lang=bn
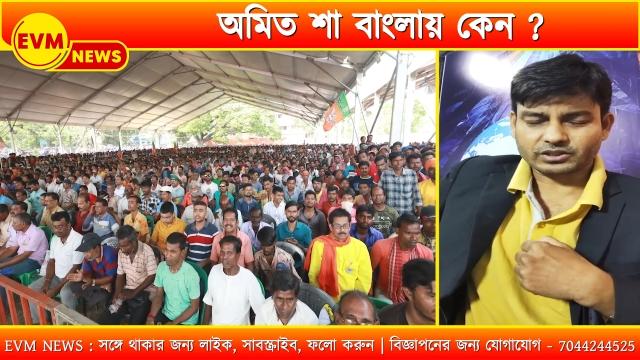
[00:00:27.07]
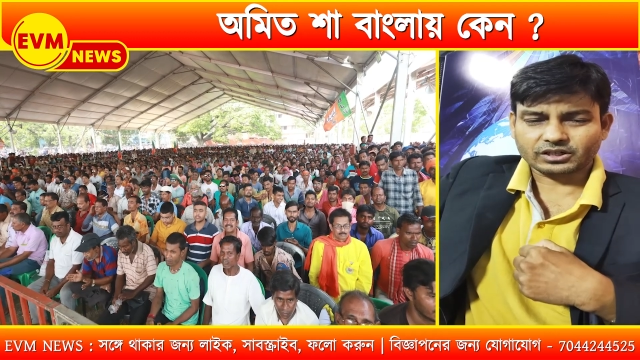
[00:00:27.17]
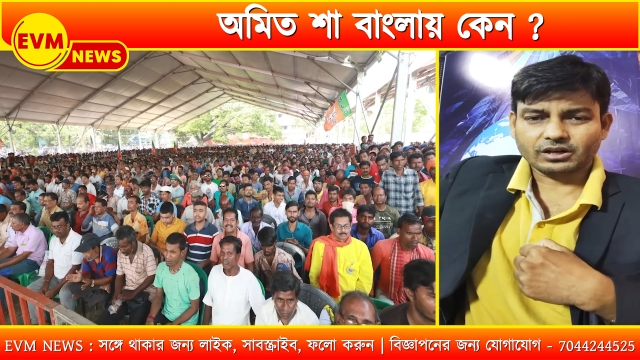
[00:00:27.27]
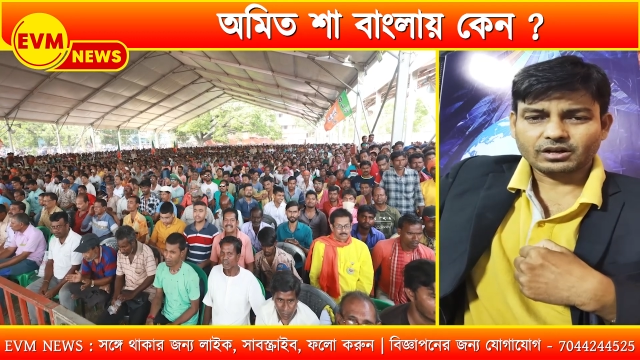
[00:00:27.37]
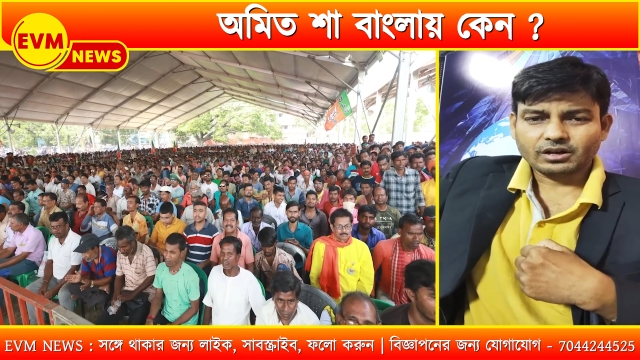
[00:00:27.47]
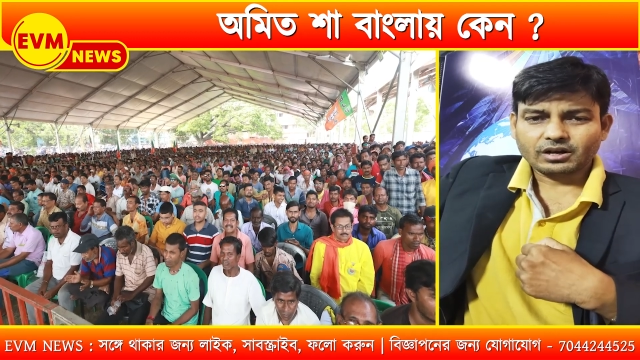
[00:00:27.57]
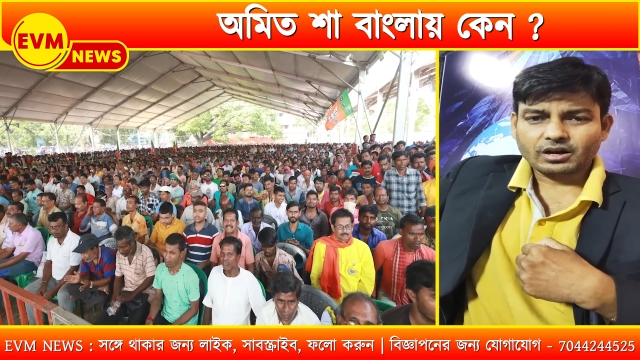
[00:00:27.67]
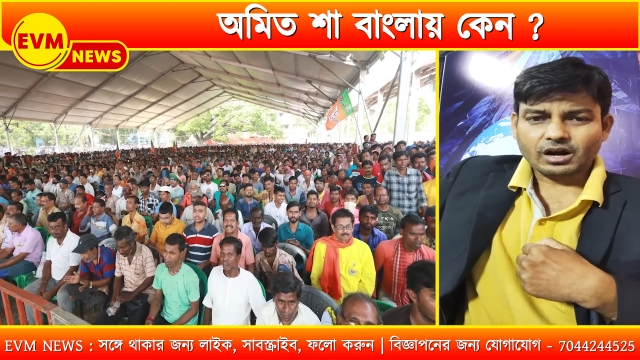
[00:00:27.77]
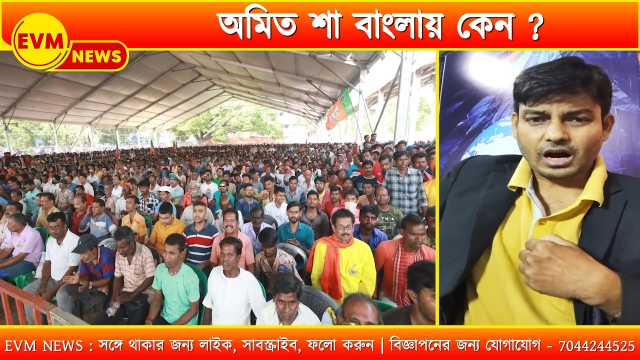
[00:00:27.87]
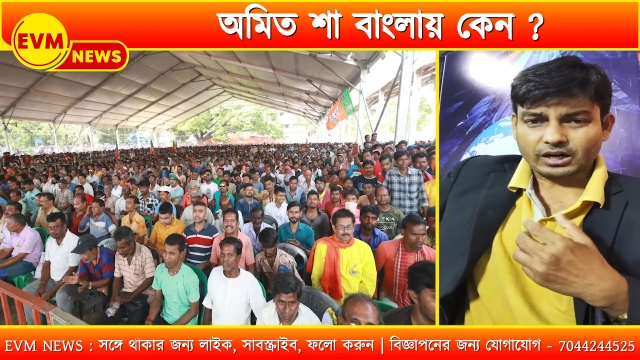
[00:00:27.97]
মাসে
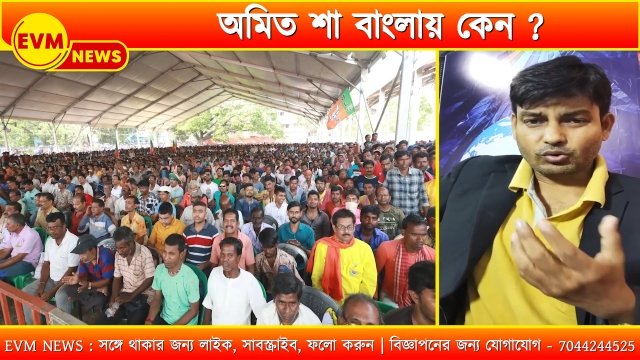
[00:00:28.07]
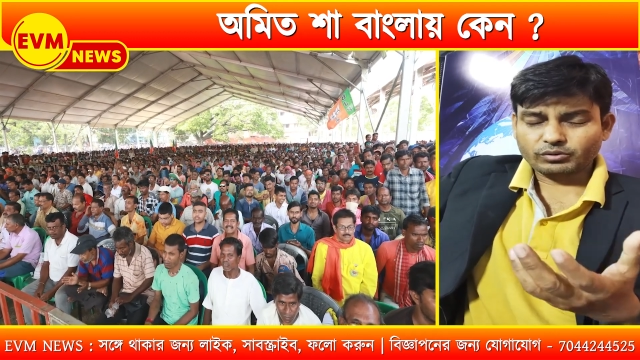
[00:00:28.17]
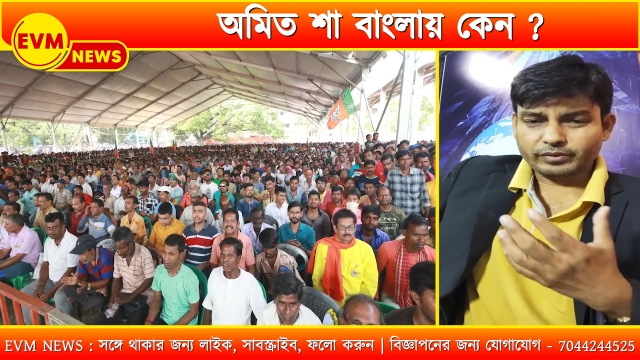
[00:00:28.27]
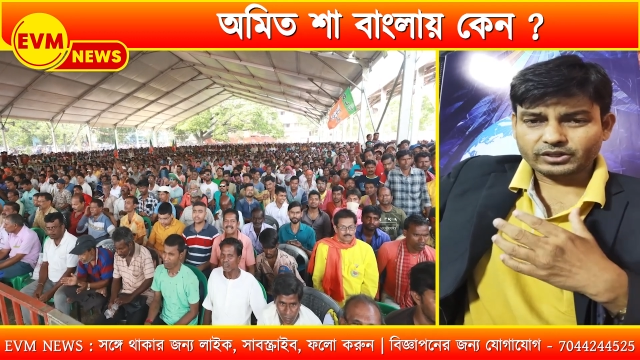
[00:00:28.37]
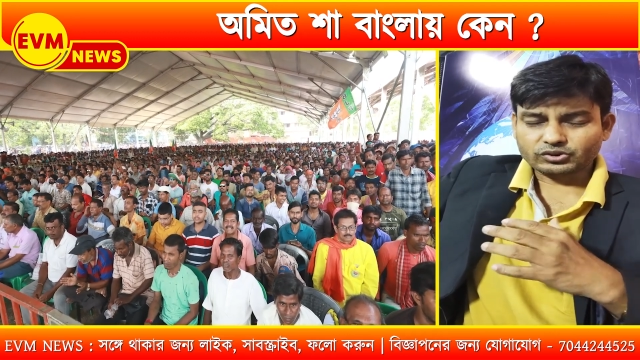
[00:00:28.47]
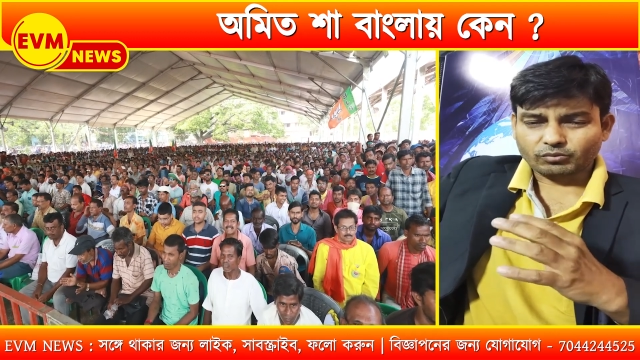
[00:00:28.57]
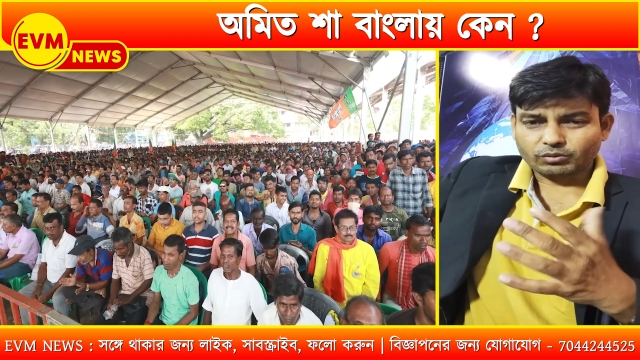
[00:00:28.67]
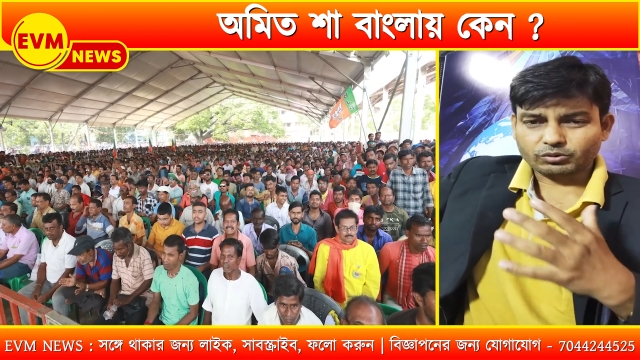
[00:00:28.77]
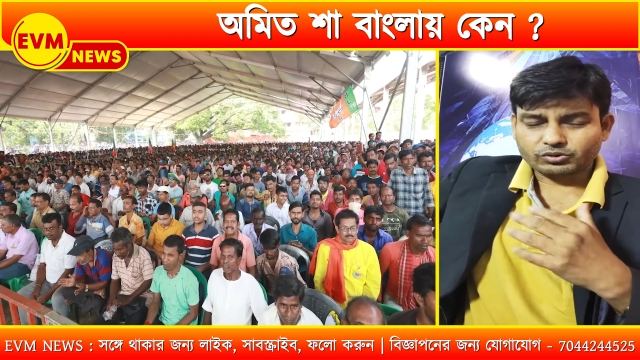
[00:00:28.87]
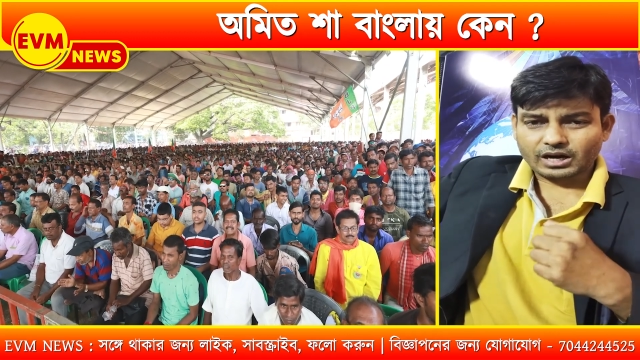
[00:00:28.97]
আটই মে
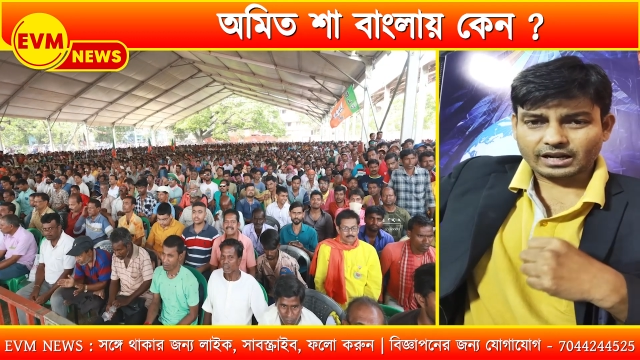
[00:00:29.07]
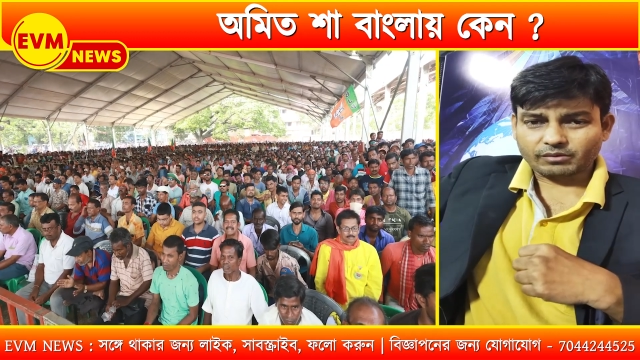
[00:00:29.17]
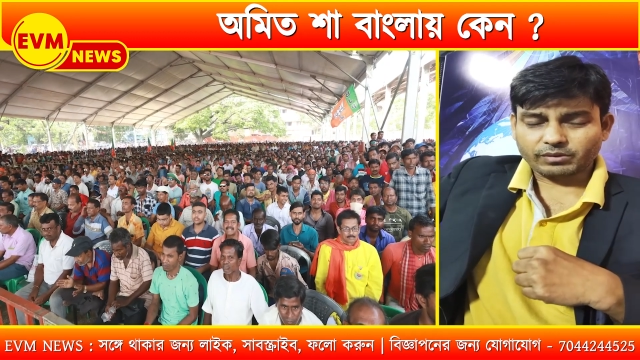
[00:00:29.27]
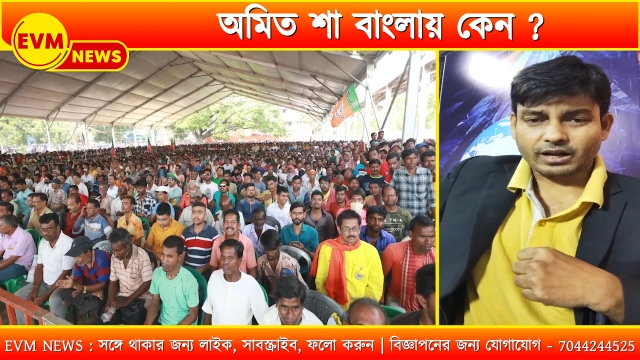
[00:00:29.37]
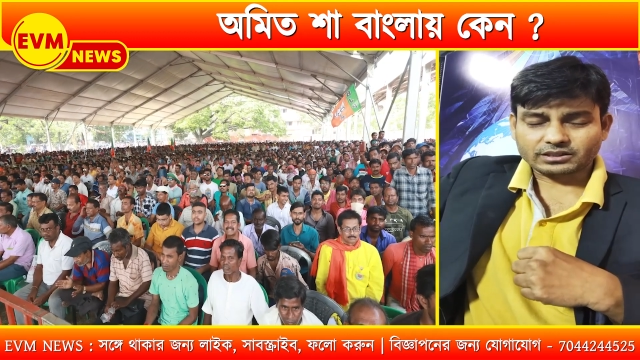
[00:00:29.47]
সম্ভবত আরেকবার